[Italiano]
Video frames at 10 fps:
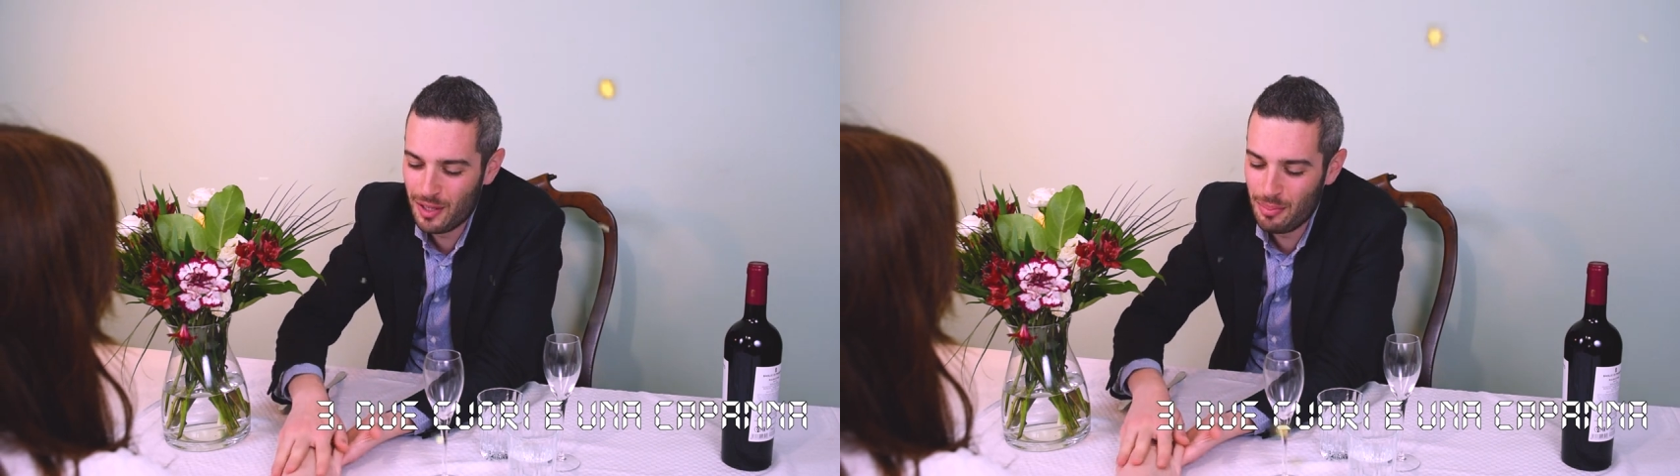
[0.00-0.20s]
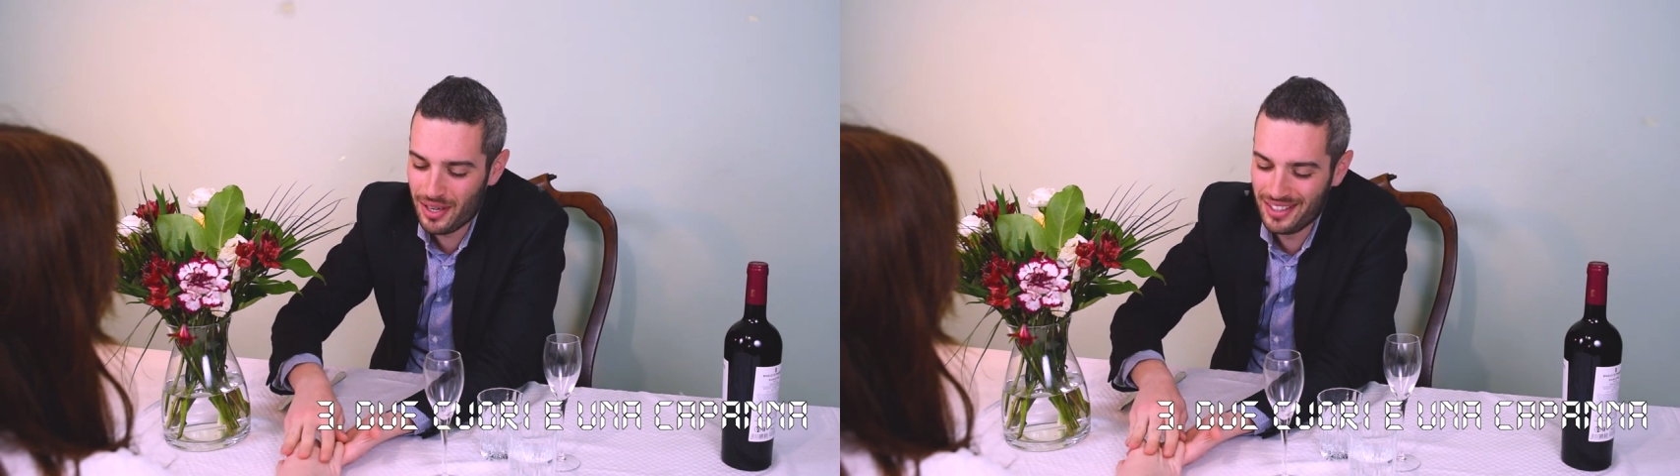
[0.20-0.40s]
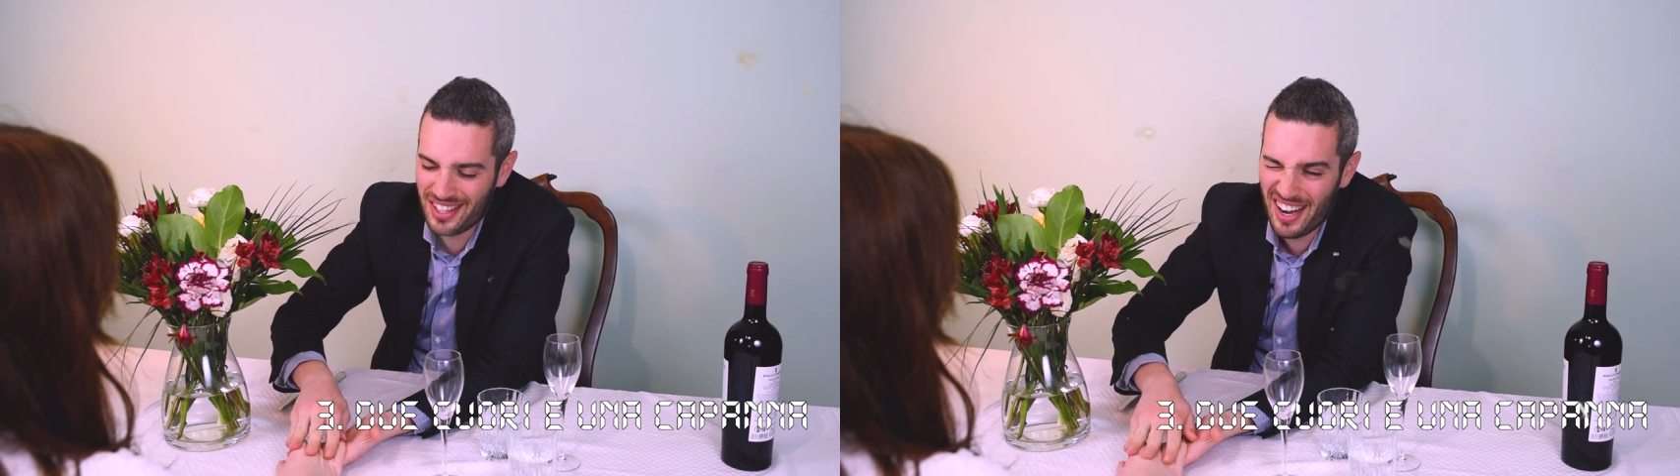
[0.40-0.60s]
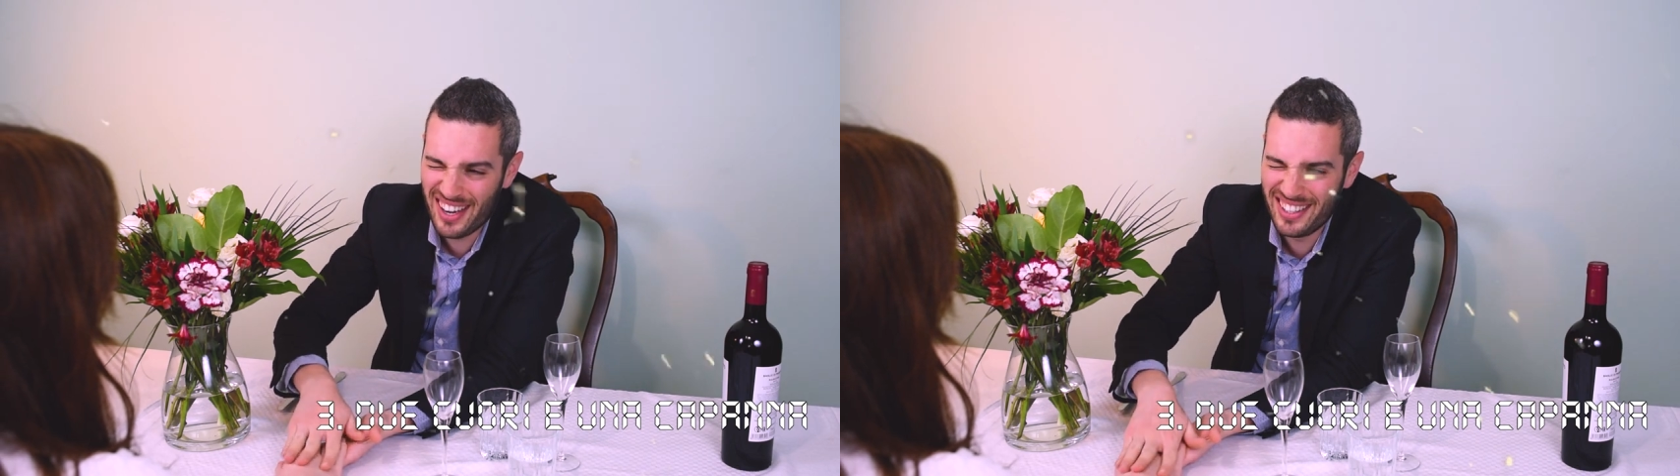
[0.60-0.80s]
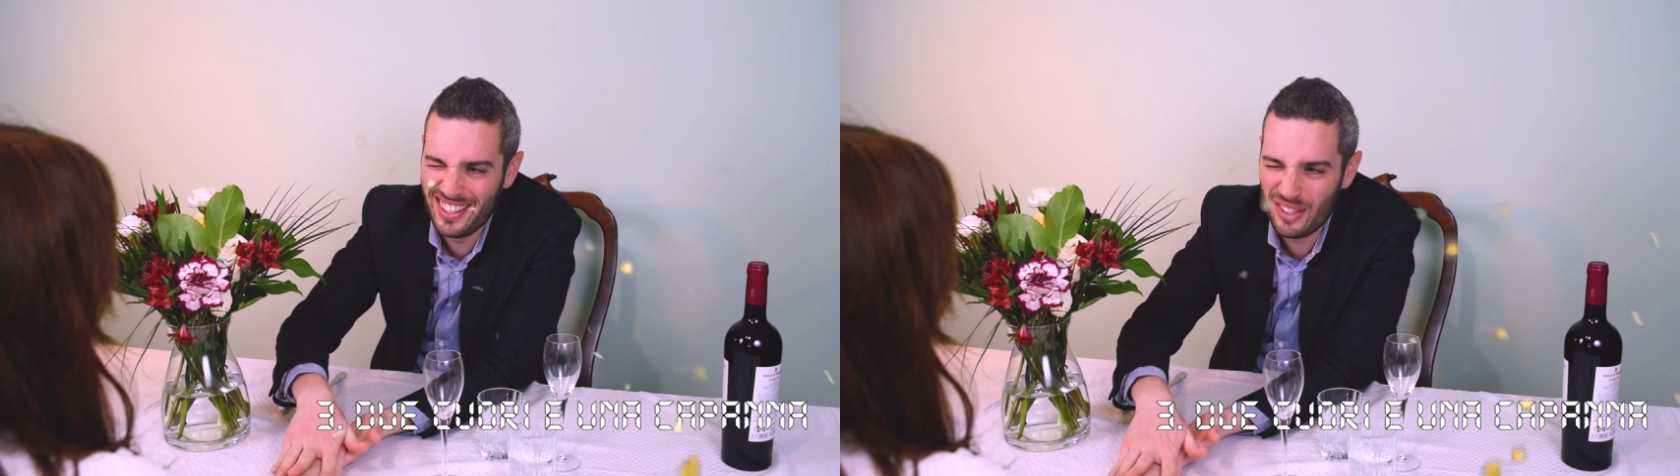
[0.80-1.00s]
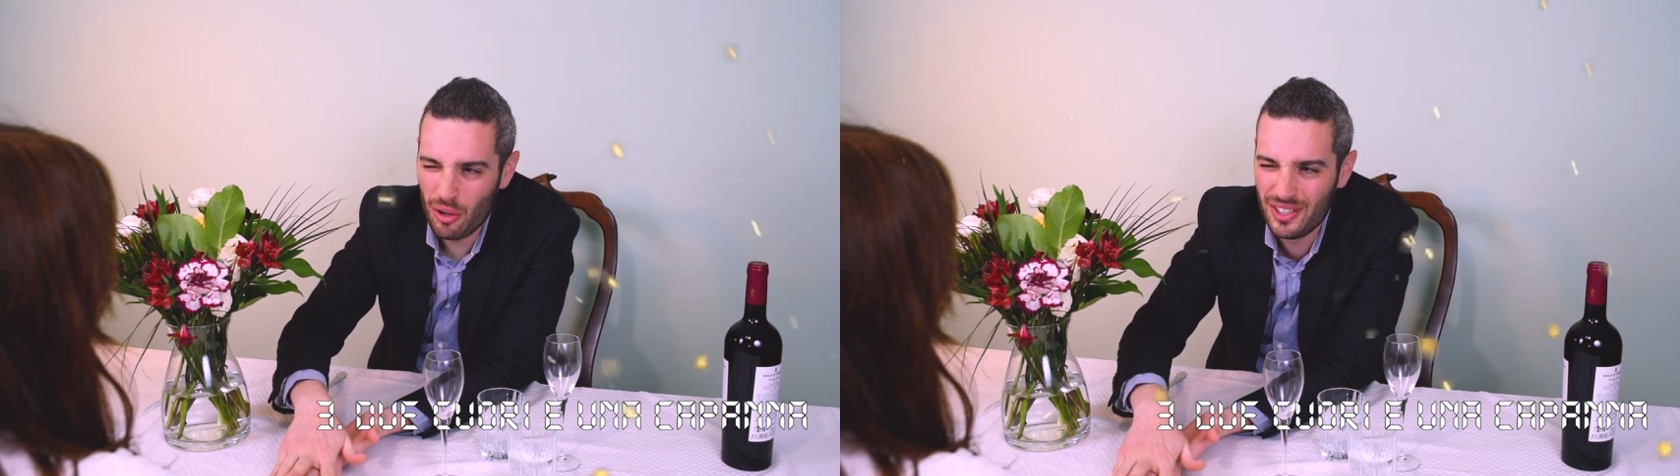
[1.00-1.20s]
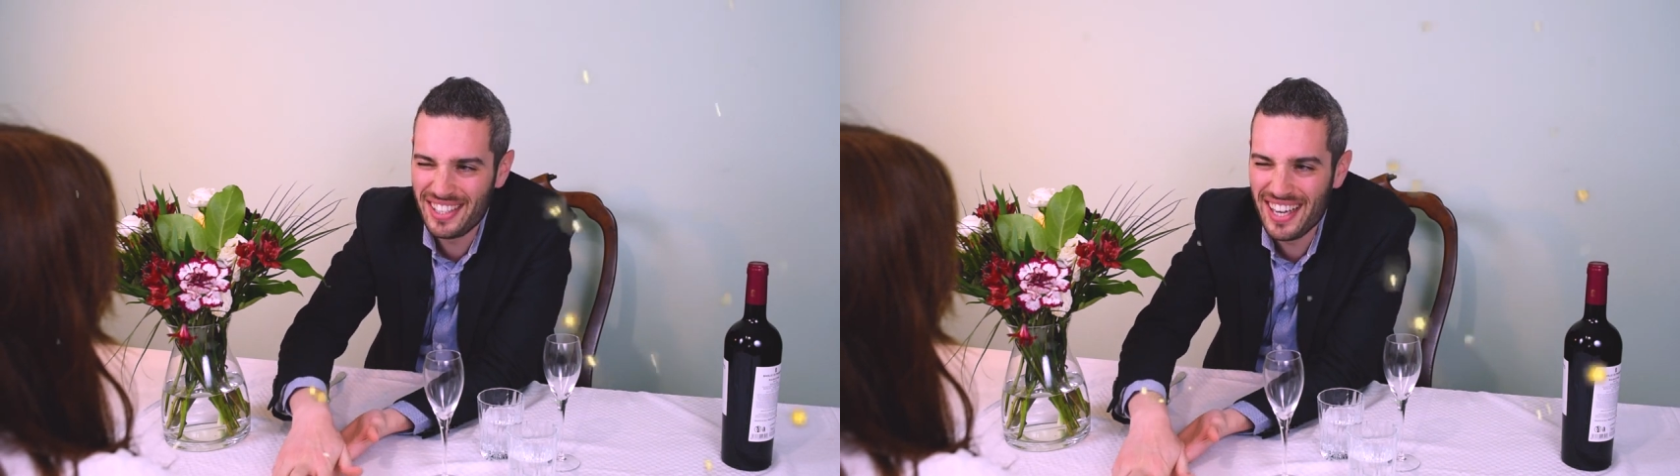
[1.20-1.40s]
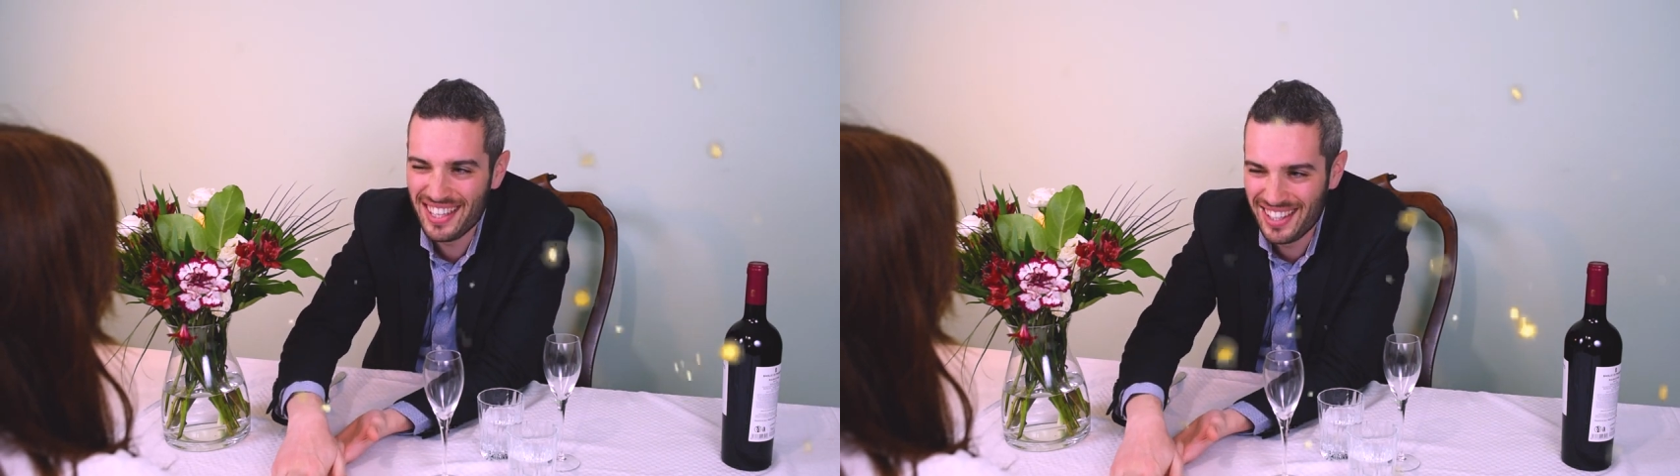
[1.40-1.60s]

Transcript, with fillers: per entrare dentro di te e